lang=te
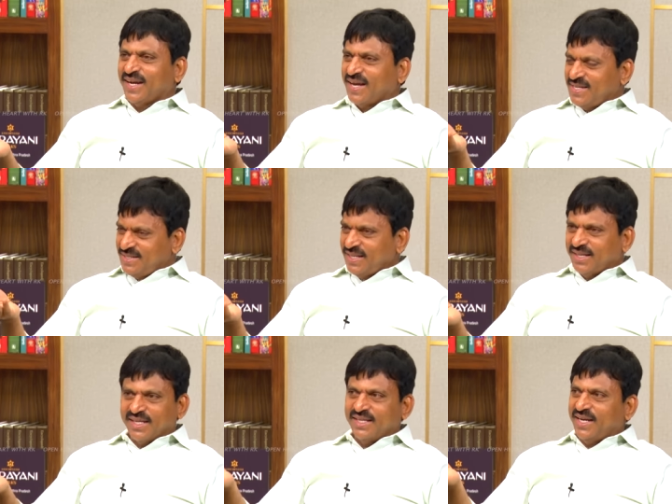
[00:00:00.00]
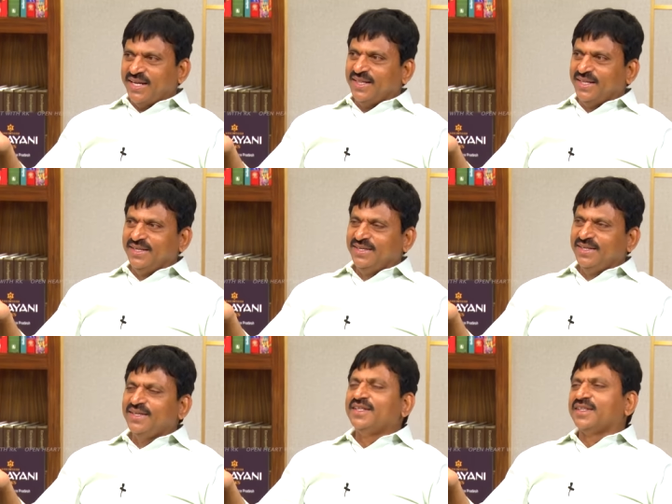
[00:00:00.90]
జరగాల్సిందంతా జరిగింది
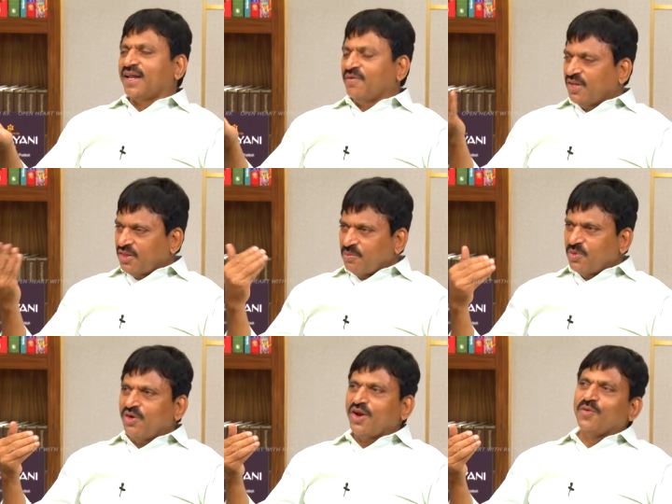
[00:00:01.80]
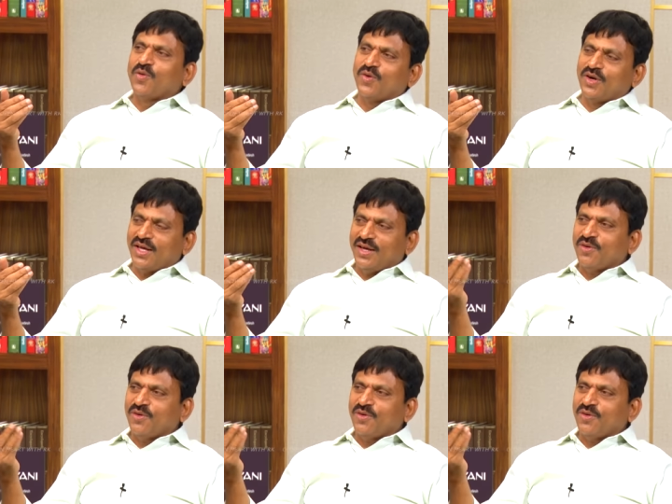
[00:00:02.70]
తర్వాత ఎప్పుడో నవ్వుకుంటా